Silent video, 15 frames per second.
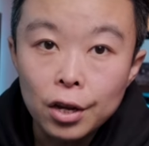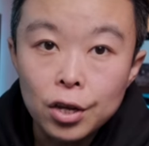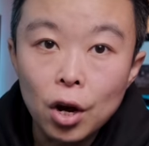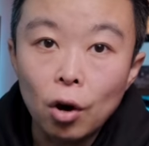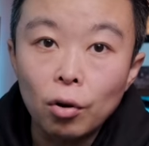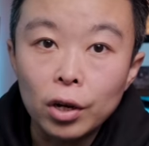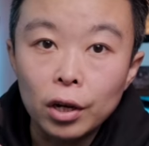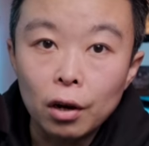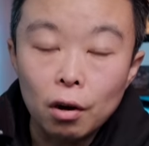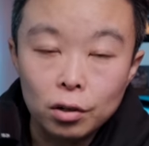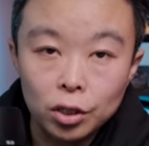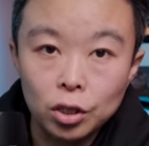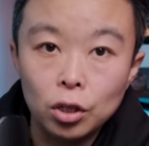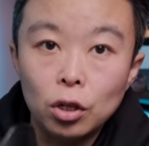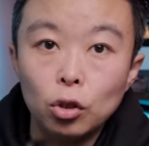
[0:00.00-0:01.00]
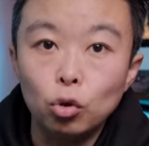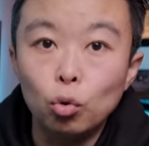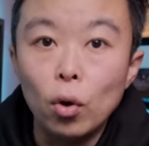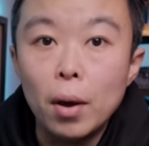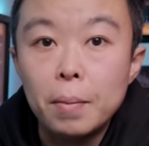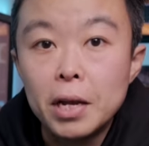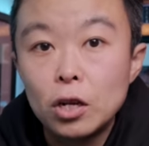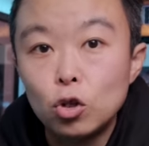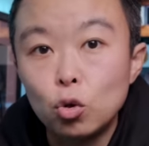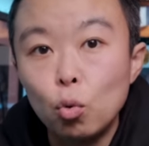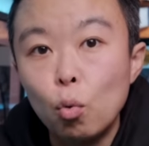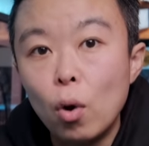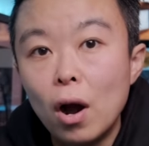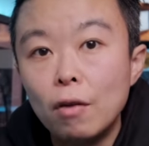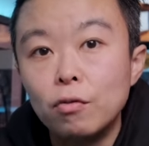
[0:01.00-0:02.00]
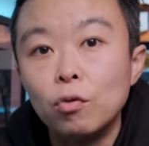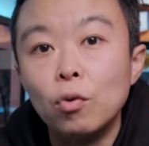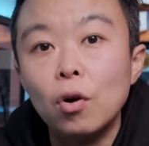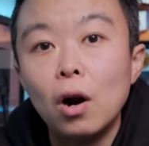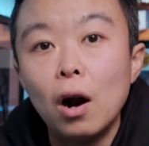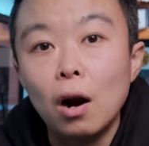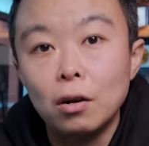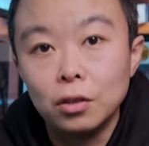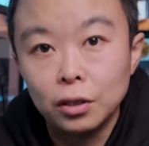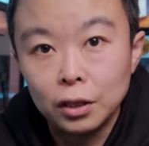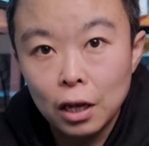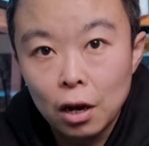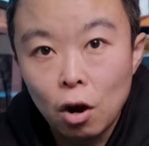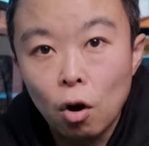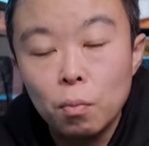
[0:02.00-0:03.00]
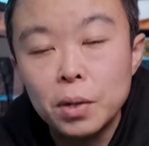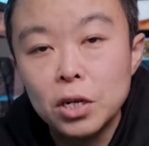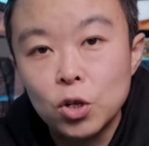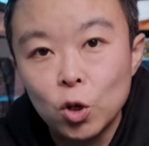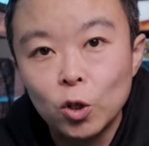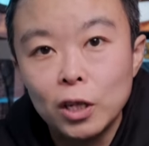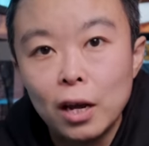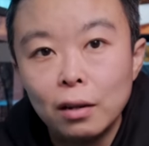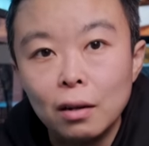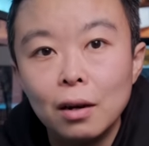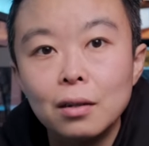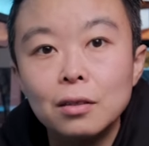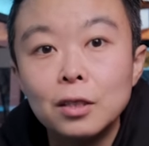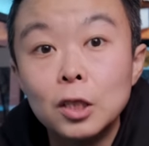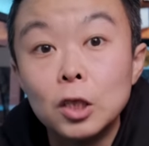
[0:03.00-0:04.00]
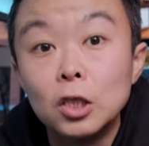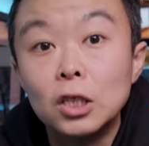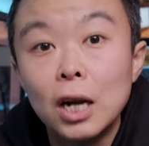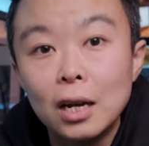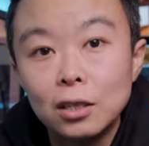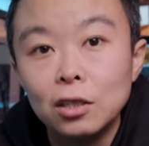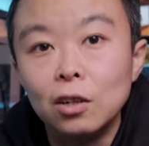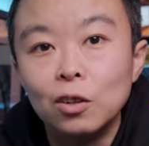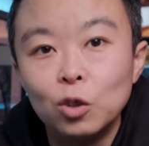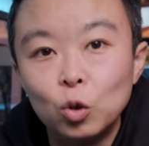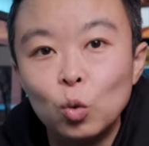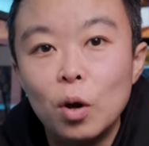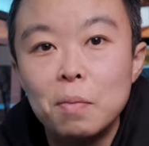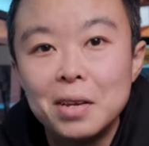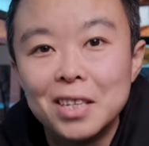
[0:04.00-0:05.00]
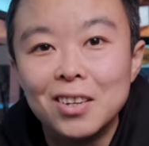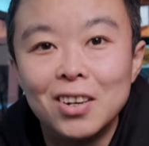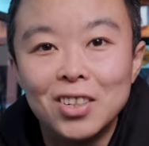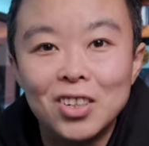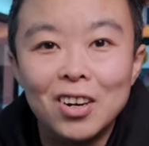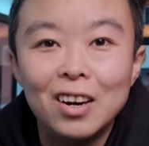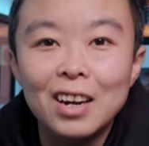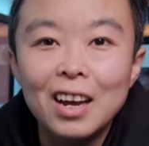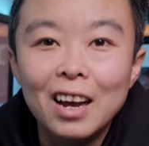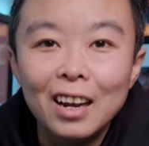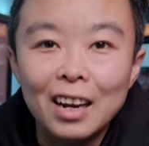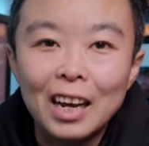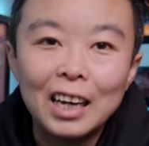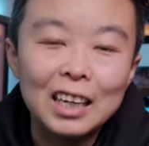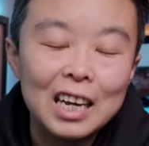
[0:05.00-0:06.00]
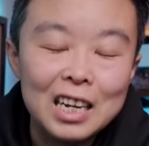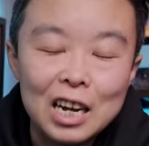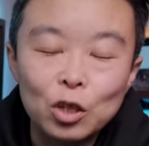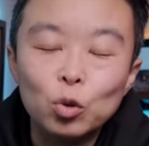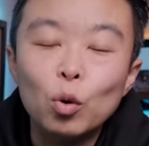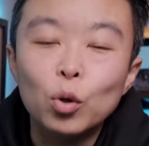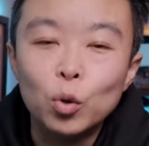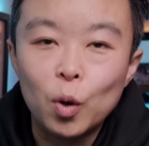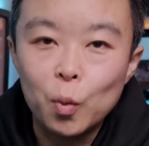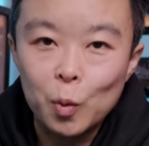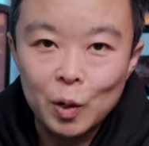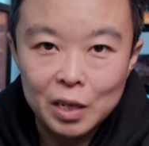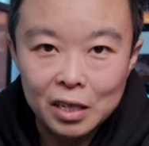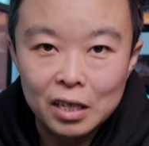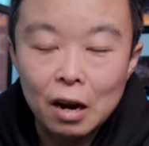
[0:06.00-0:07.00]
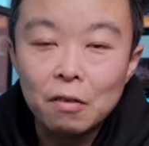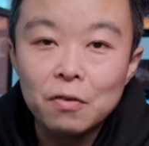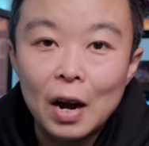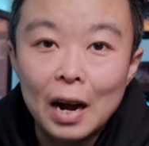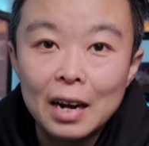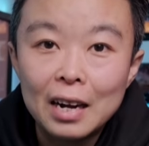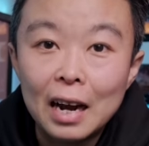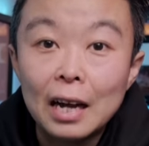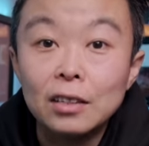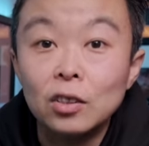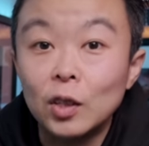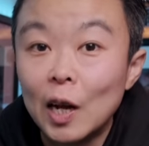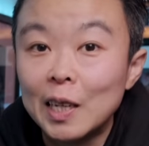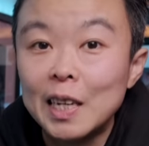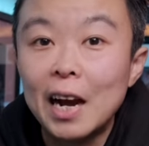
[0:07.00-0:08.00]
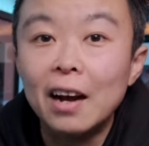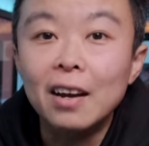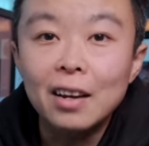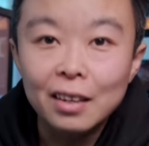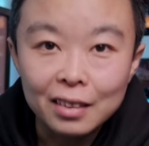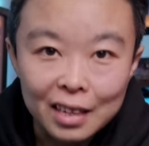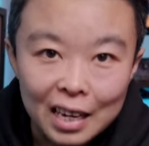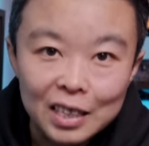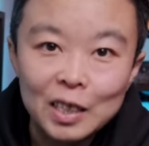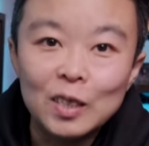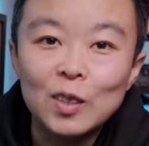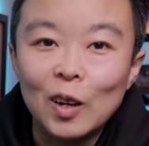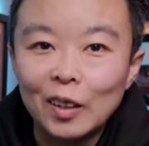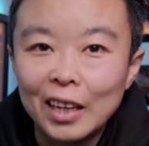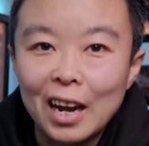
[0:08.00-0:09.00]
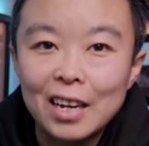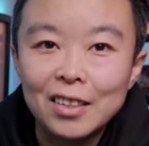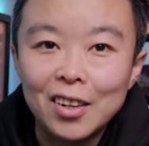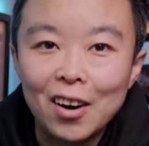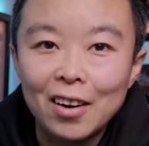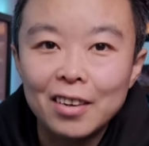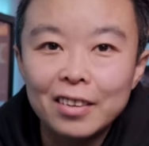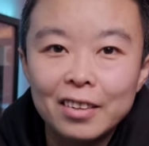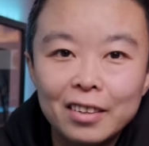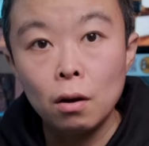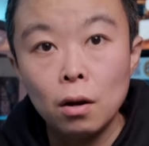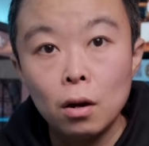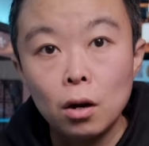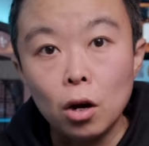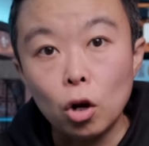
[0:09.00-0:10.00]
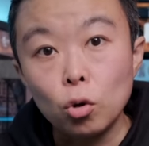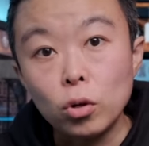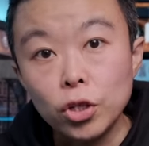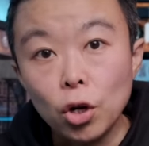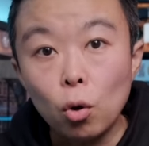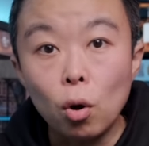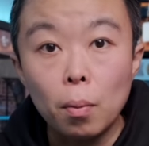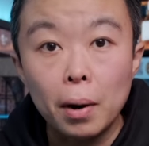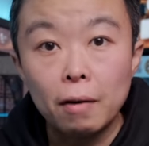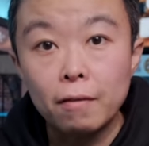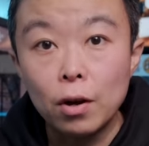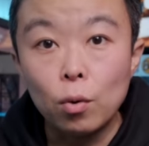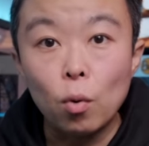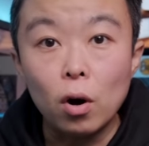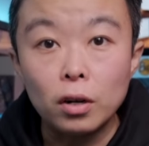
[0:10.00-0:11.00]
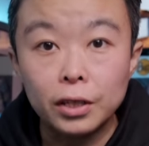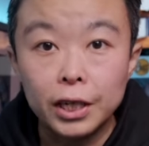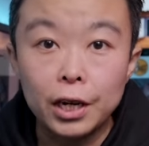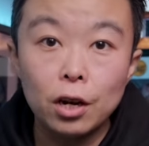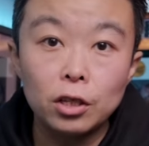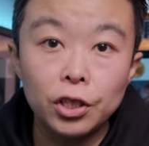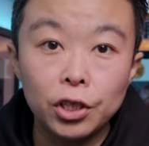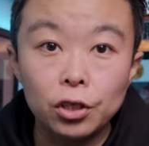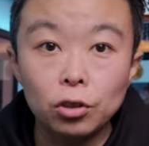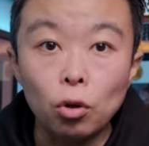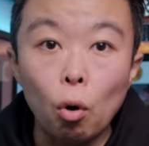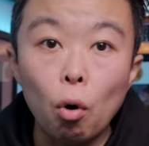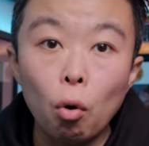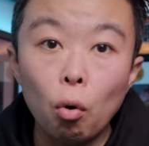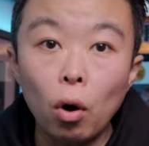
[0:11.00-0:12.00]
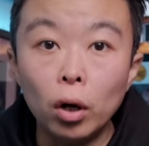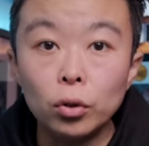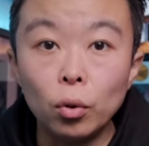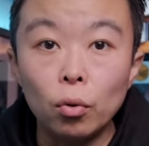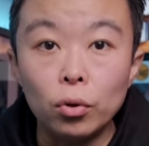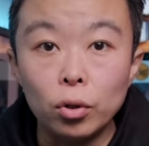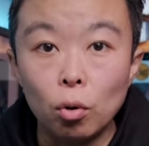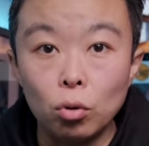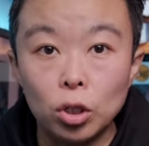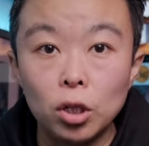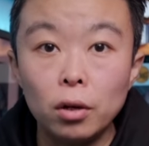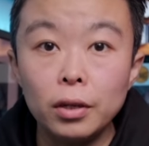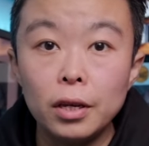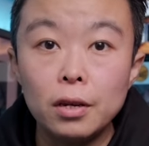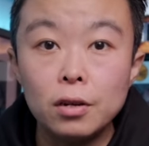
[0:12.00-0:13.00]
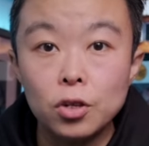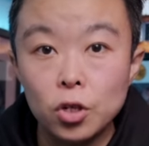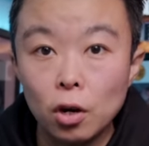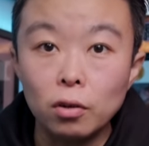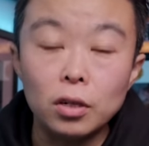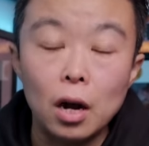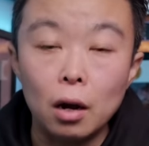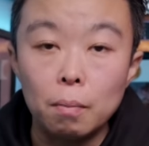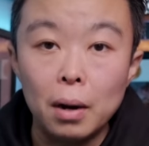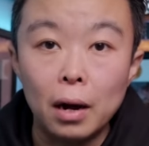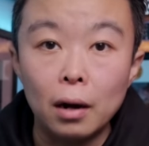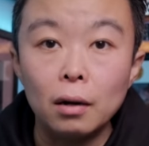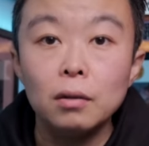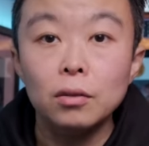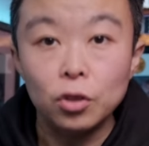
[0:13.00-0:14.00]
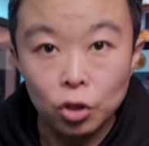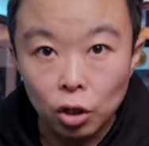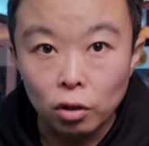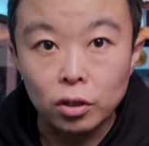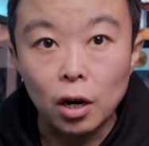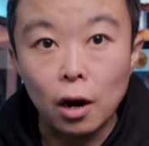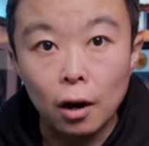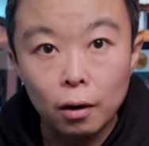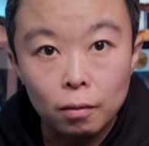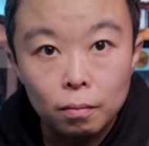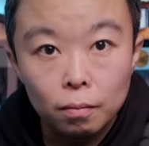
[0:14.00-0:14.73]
1024对比中画幅23毫米之间的自杀性对比测试，来给大家说说我的想法，还请大家耐心等待一下。好多小伙伴问我，这个镜头晃动有声音正常吗？正常。